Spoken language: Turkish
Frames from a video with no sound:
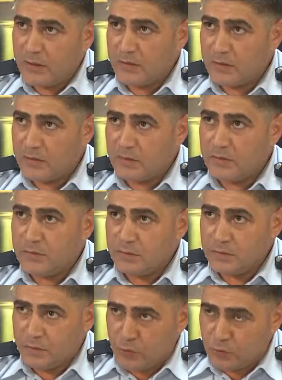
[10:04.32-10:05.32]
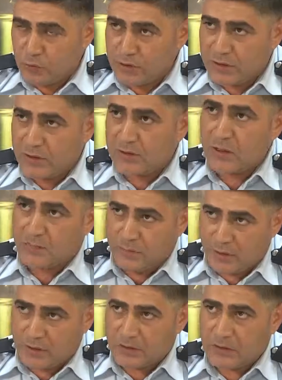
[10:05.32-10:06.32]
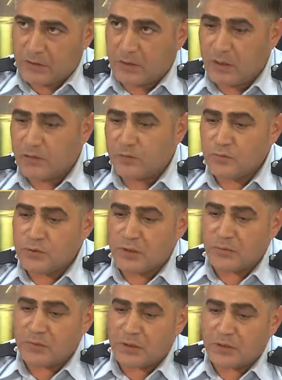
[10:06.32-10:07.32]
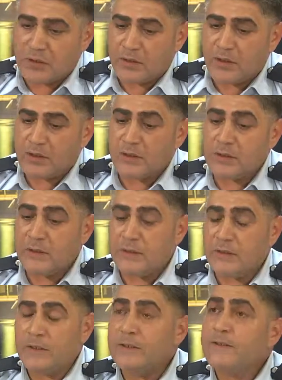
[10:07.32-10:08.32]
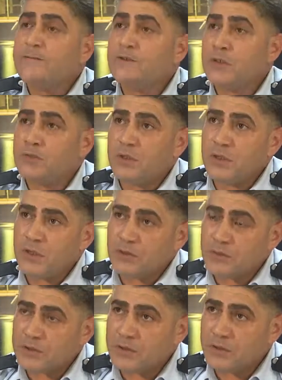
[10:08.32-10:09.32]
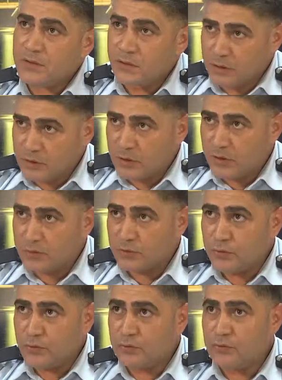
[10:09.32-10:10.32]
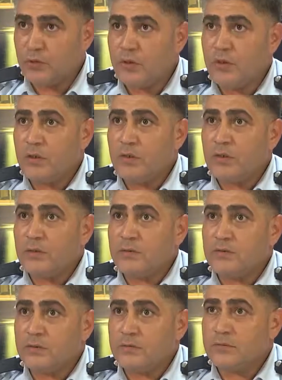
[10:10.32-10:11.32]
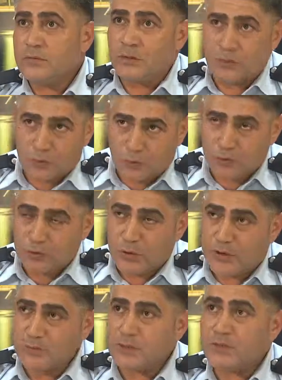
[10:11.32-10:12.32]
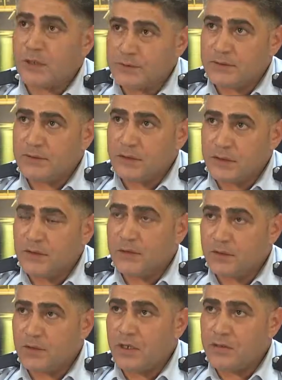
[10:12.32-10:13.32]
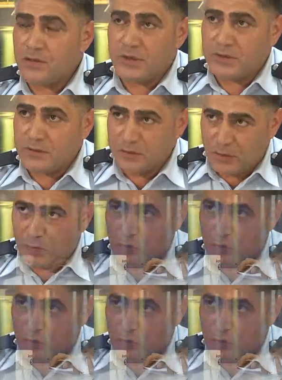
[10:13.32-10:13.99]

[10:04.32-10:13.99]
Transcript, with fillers: e, motosikletlerin ve araçların kaldırım üzeri parklarıyla ilgili de zabıta daire başkanlığıyla çalışıyoruz. Yani sonuçlarımız aslında iyi. İki ay içerisinde